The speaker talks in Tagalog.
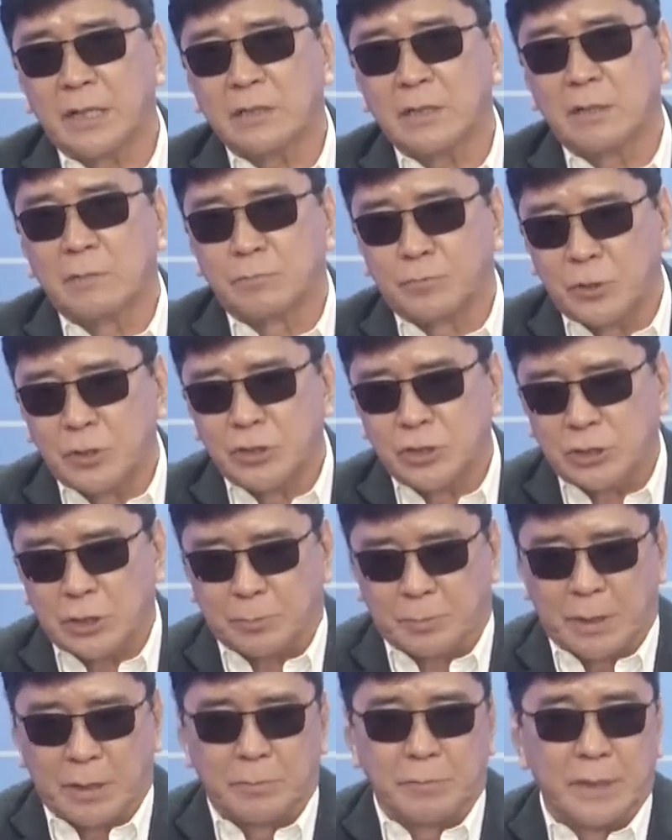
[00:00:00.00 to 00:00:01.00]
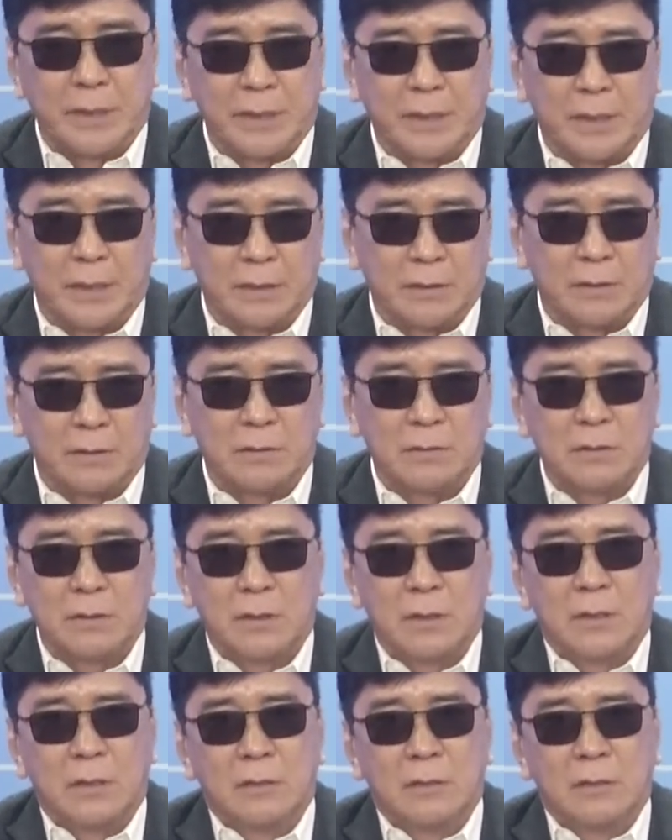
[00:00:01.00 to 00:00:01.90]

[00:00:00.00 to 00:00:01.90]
natin principal man kayo,